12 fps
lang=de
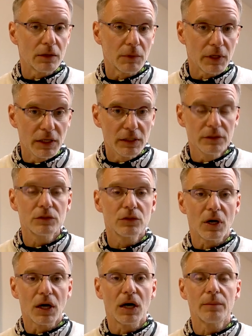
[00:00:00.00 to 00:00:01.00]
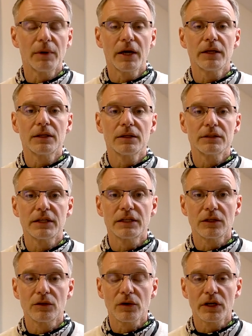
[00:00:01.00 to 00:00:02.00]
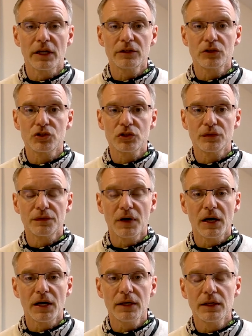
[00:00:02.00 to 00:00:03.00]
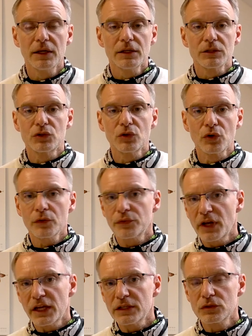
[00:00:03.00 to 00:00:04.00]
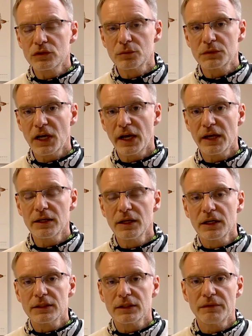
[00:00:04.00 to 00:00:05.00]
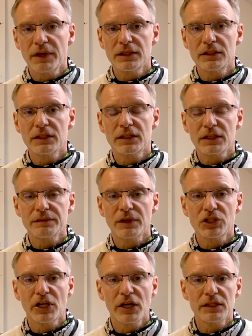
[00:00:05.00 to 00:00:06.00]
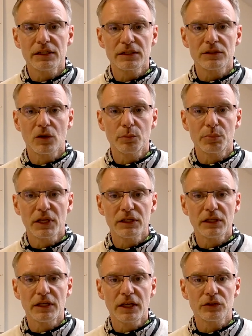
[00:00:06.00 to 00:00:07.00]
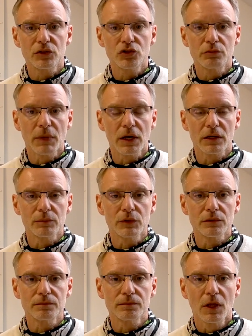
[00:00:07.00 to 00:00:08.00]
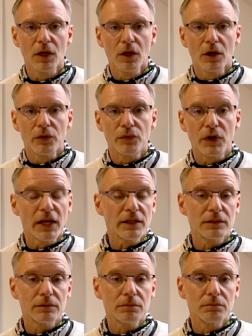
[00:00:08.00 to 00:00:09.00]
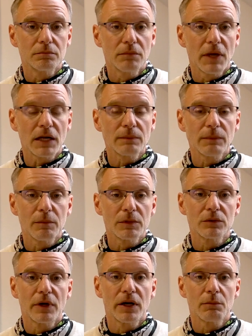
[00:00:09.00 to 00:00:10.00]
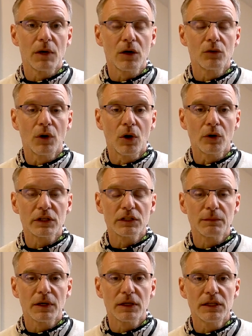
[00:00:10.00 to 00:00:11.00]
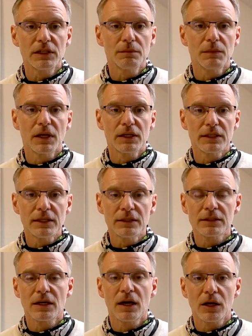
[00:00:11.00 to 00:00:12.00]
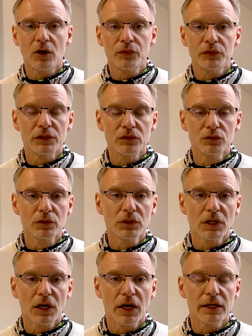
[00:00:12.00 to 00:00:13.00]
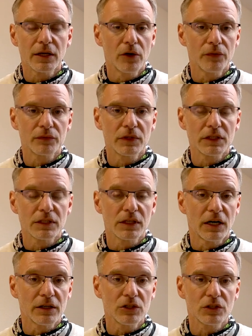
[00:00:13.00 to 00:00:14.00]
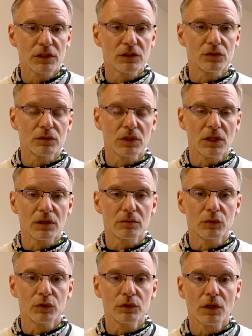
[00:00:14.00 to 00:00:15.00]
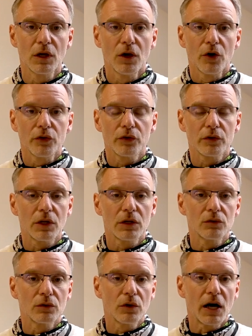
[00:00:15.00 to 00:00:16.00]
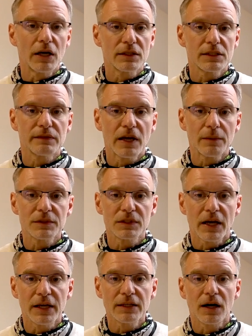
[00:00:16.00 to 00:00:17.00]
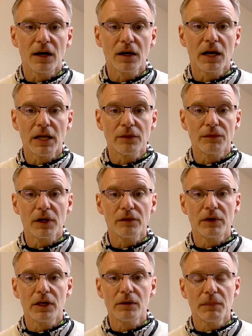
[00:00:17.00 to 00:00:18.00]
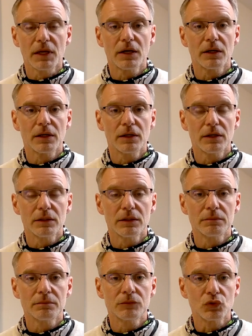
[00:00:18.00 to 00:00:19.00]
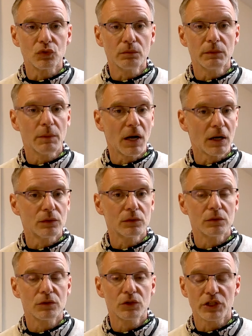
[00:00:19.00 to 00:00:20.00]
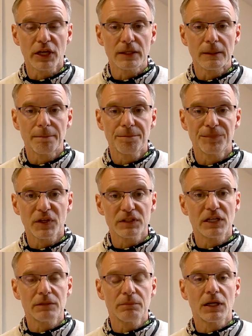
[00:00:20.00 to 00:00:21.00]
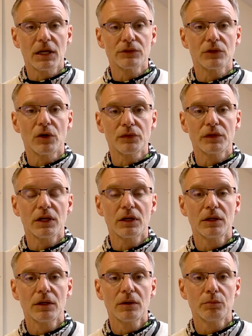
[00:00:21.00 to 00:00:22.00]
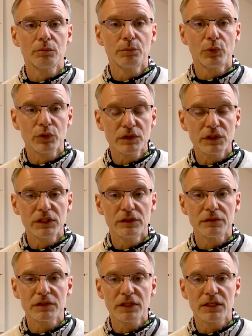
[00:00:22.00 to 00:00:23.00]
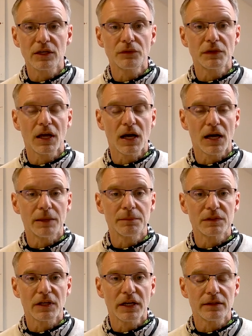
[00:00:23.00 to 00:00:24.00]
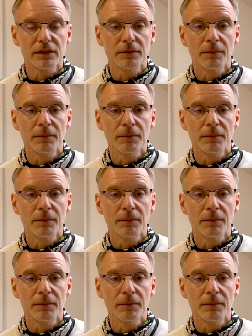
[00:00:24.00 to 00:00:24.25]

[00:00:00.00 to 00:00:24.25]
hin zur Arbeit seid ihr noch elektrisch gefahren, zurück vielleicht nur zum Teil, dann werdet ihr das wahrscheinlich jetzt komplett elektrisch machen müssen. Vielleicht merkt man mit so einem Akku auch, dass man nicht mehr jeden Tag auf die Suche nach einer öffentlichen Ladestation gehen muss, sondern nur noch alle zwei bis drei Tage einfach, weil mehr ähm, Strom im Akku steckt. Das hat man also auf der positiven Seite, auf der Haben-Seite.